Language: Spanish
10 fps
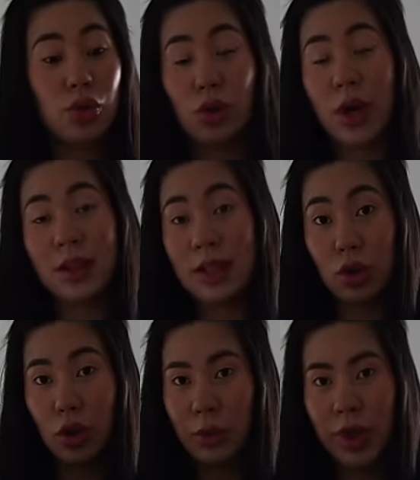durante
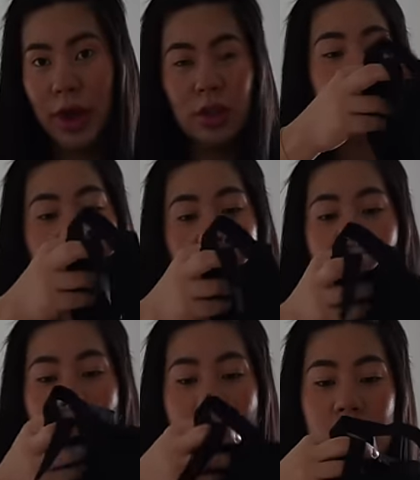todos los videos, miren,
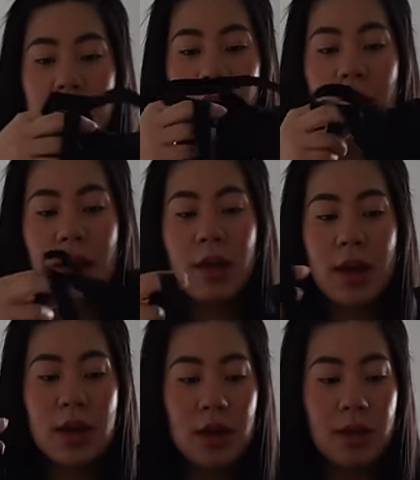
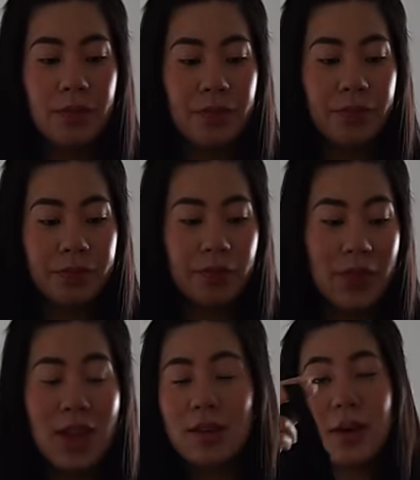em,
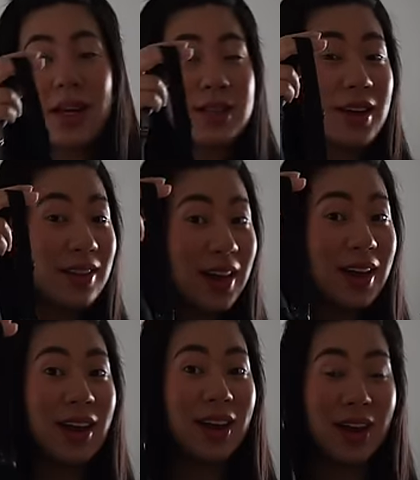este brasier
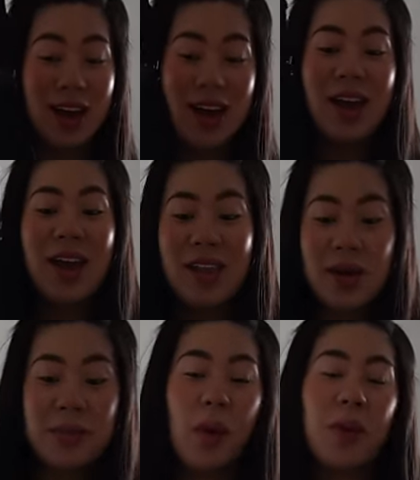de,
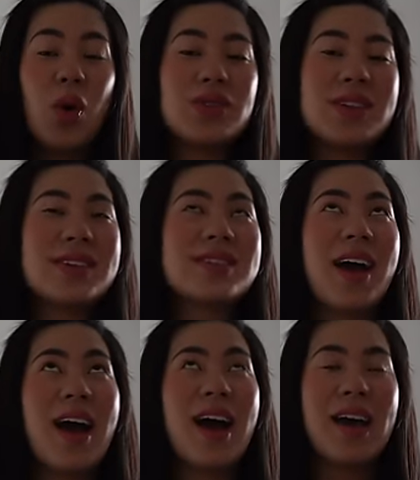de Mom Cozy
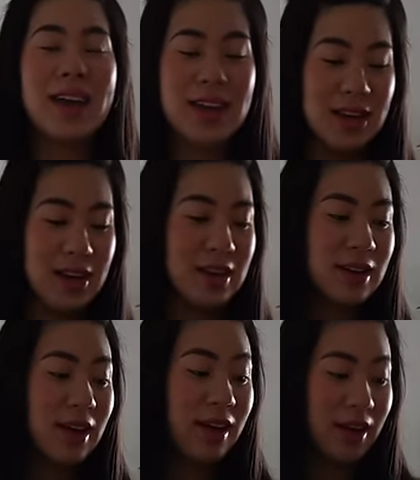está
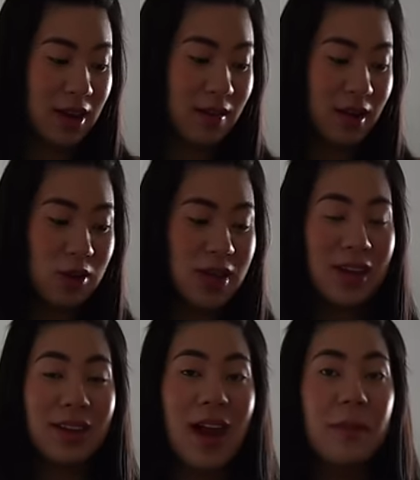increíble, o sea,
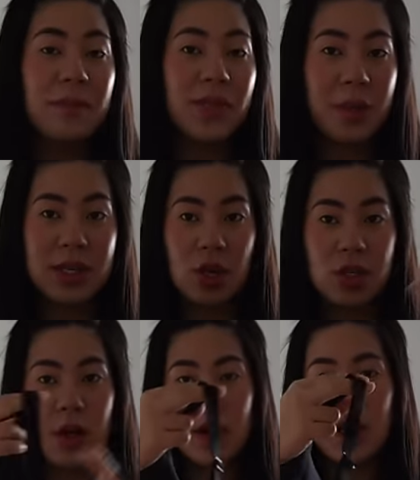está demasiado
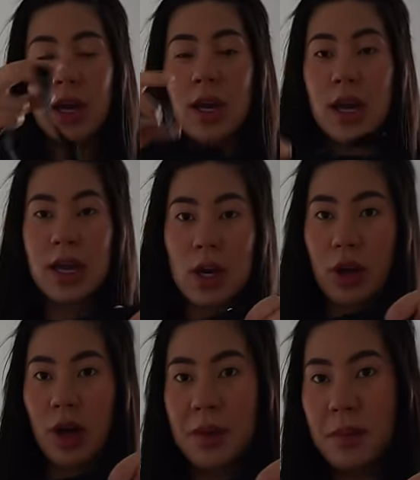chévere y lo
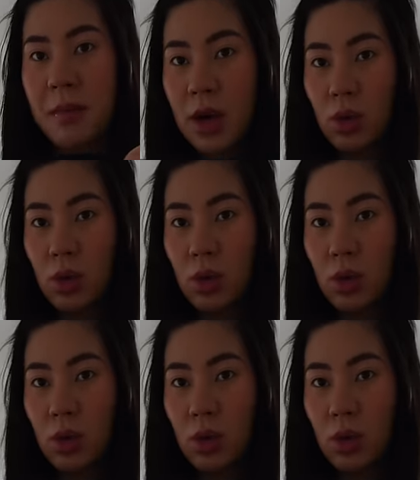que a mí más me